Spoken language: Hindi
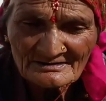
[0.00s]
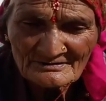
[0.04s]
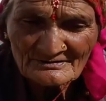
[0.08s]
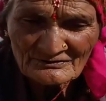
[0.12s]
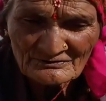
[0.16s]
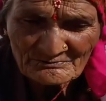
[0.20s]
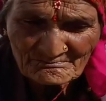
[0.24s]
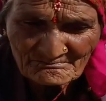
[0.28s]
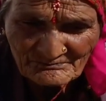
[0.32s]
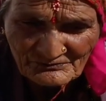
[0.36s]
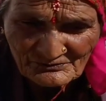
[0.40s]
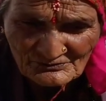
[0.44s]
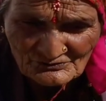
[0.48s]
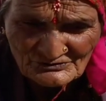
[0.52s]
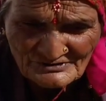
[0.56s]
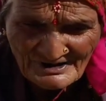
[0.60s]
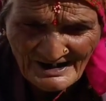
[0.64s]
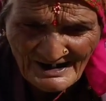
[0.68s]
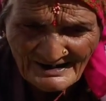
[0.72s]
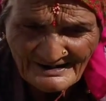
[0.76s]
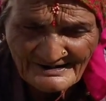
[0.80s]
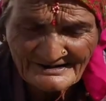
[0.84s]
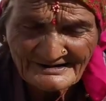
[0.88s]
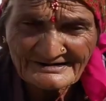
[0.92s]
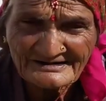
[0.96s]
खूब
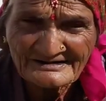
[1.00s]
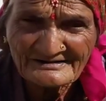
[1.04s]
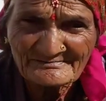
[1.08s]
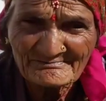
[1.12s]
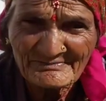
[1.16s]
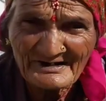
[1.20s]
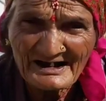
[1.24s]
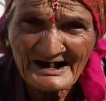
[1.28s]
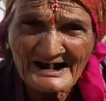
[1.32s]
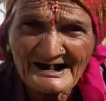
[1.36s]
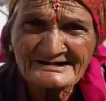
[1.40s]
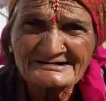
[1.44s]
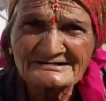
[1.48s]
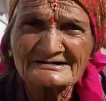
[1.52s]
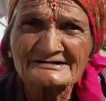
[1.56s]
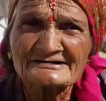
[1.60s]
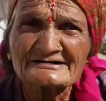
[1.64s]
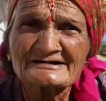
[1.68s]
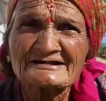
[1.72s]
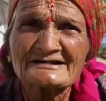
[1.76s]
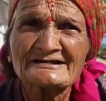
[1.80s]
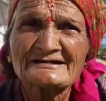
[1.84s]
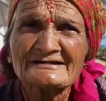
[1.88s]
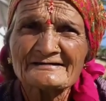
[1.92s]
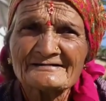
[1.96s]
पूजा करी पाठ
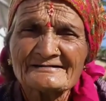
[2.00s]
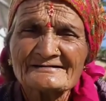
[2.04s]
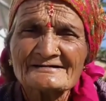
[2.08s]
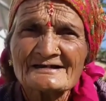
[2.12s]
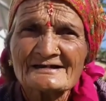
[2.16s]
करी